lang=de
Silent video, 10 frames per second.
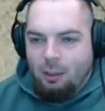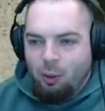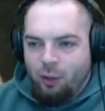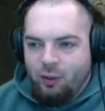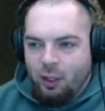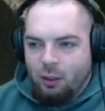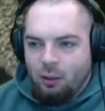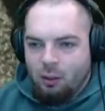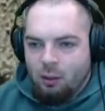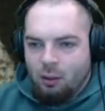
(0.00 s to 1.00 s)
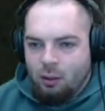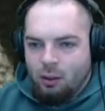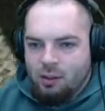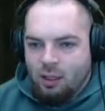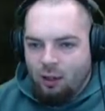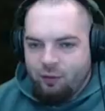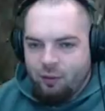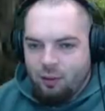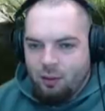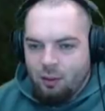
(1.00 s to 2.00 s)
läuft einer. Ist Ja,
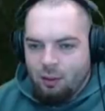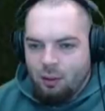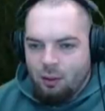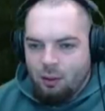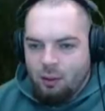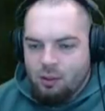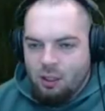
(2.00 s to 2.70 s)
lass. Ja, ist